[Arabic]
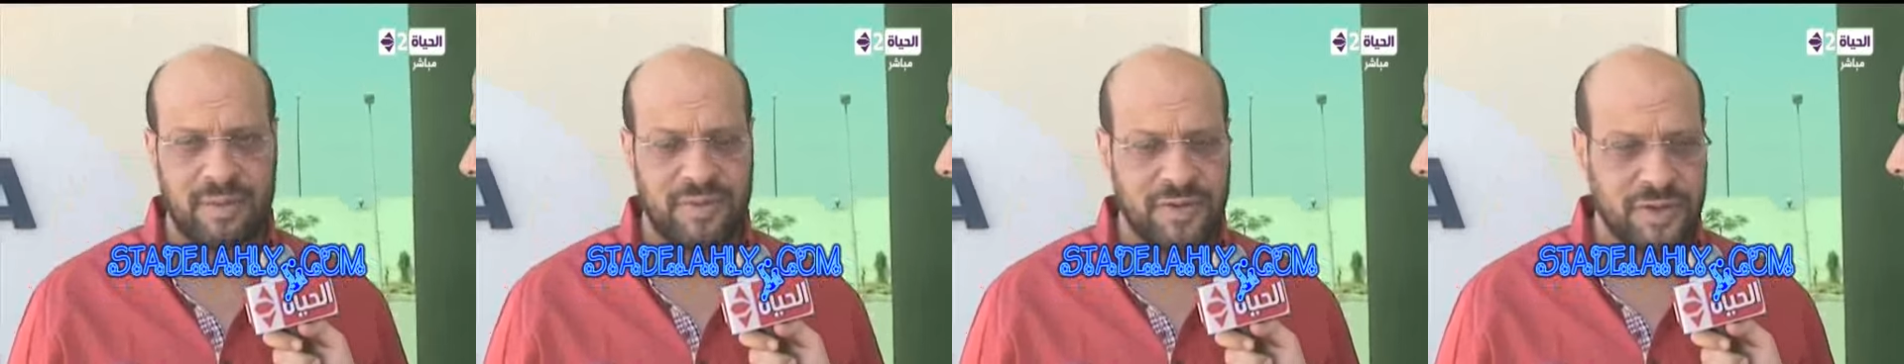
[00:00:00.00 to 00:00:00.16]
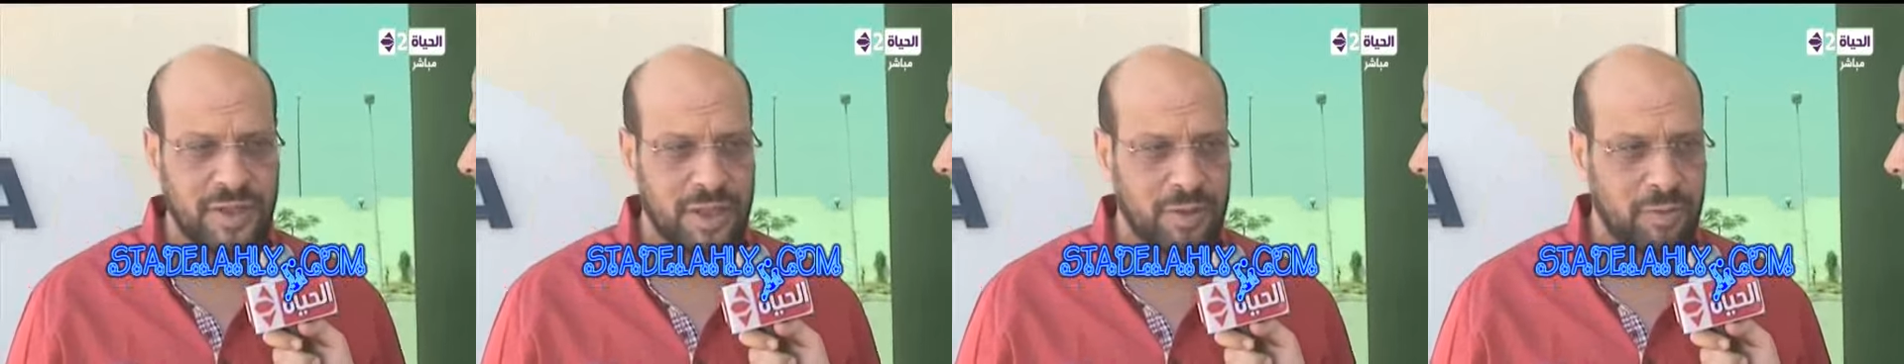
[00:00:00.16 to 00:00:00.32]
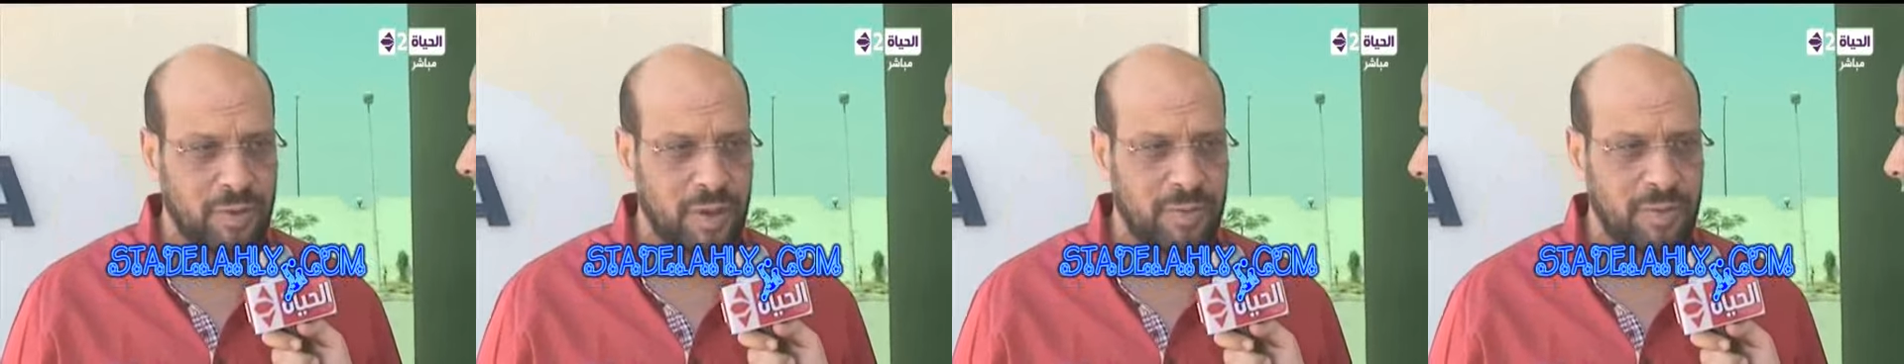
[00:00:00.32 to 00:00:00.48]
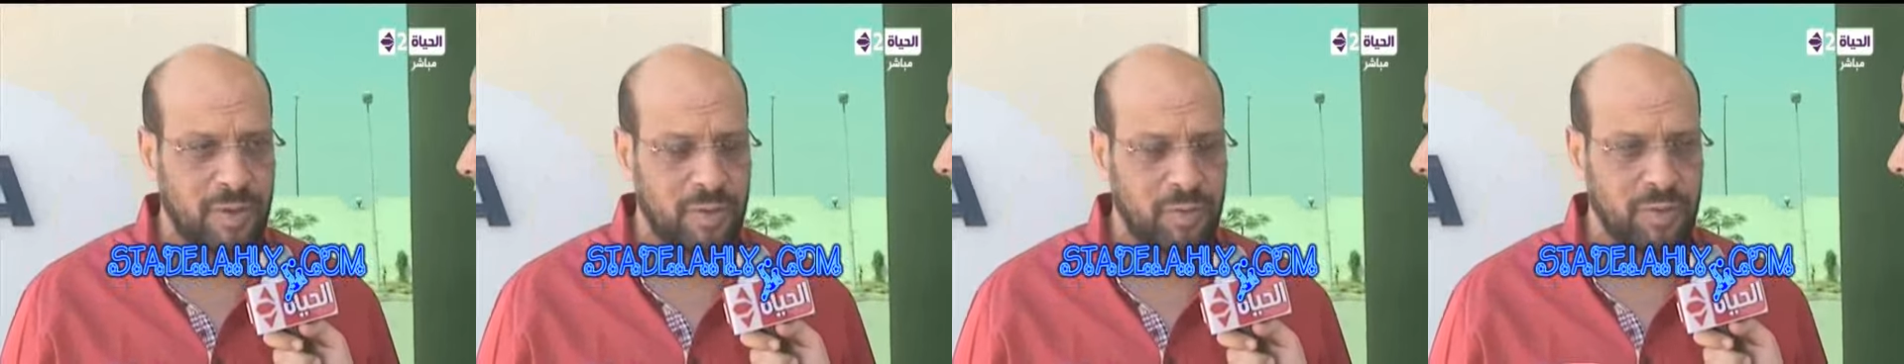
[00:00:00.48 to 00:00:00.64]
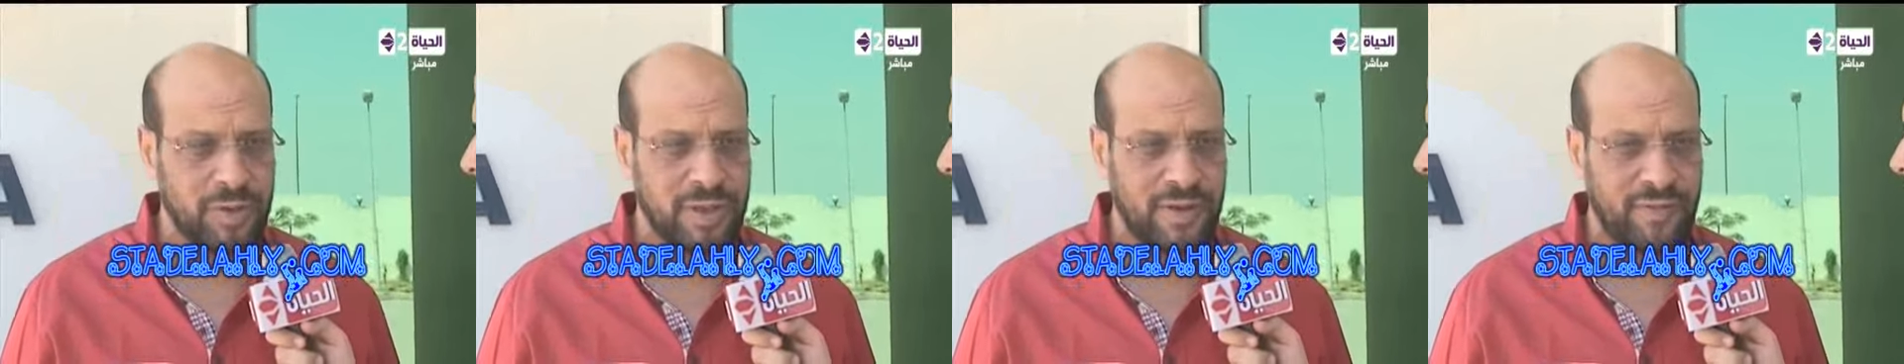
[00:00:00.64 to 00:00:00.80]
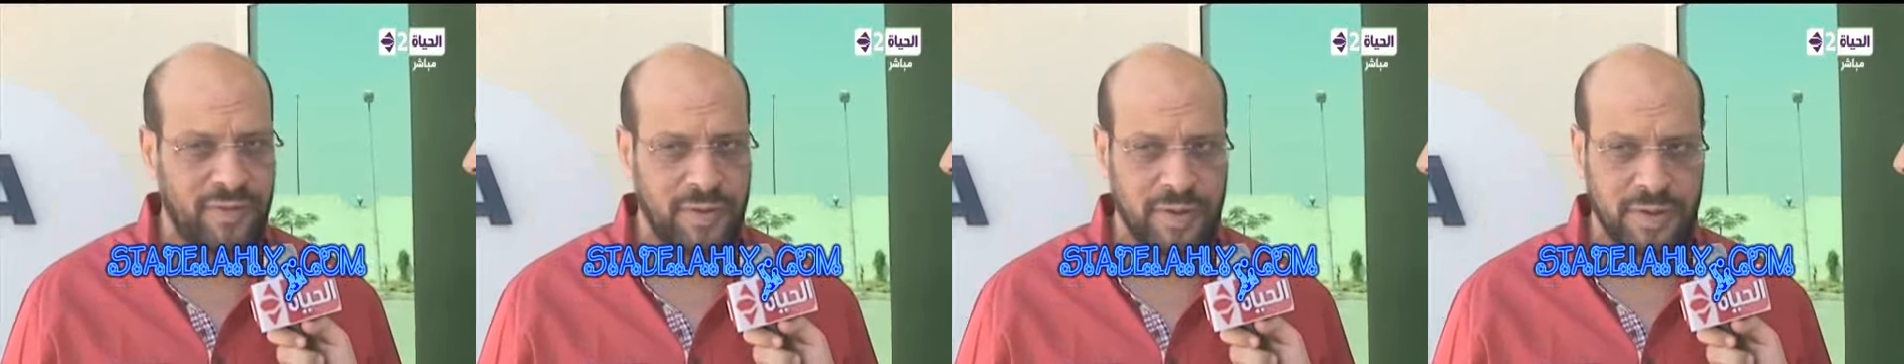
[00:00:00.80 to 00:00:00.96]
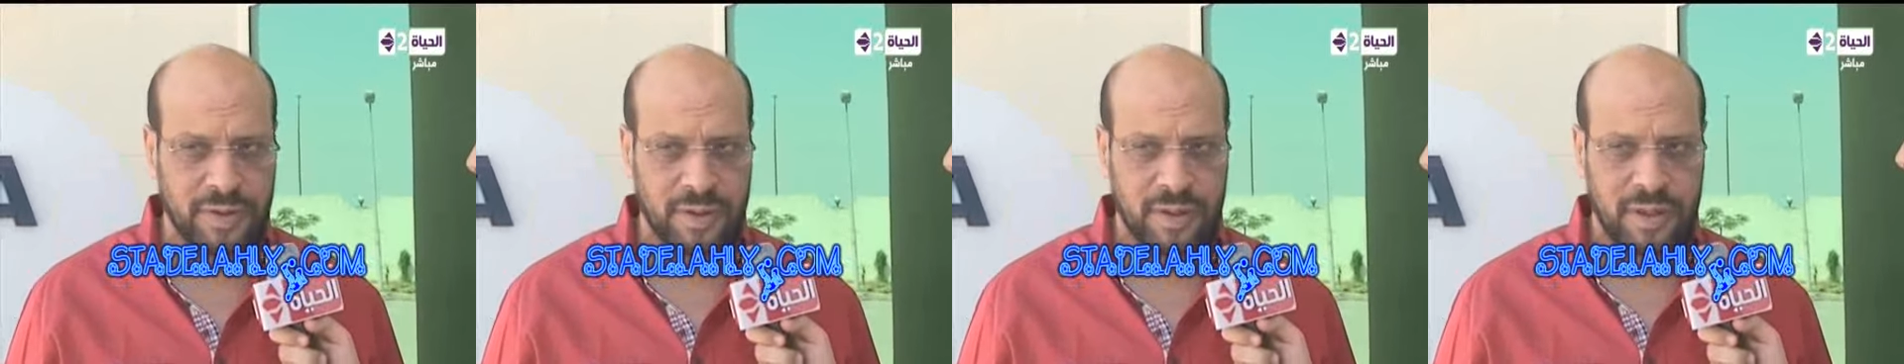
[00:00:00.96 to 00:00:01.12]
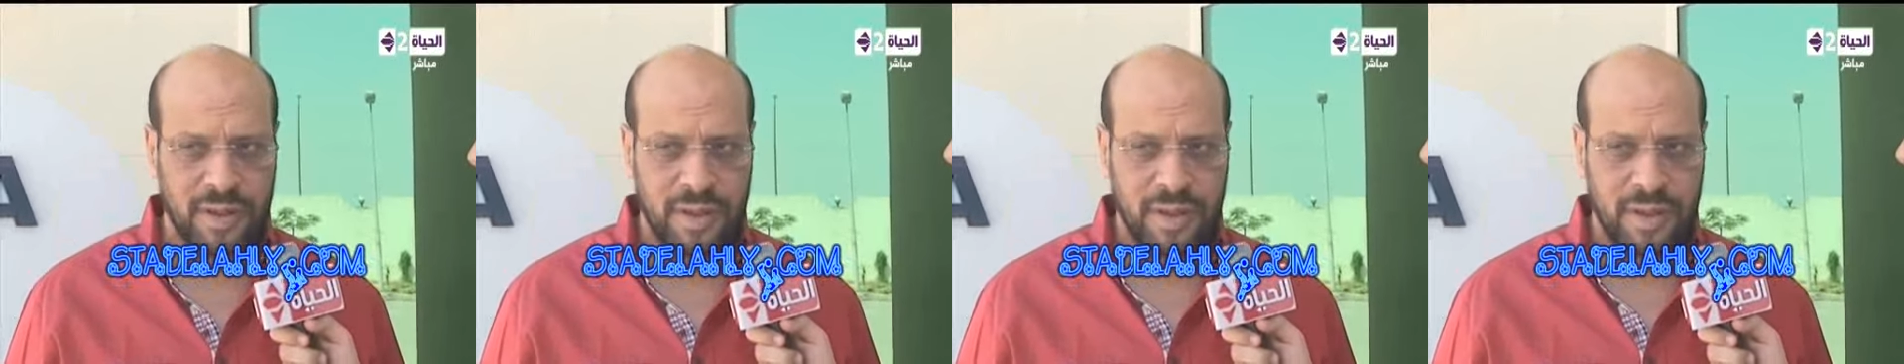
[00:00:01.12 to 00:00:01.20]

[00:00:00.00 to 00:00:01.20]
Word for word: مساء مفيش اضواء موجوده في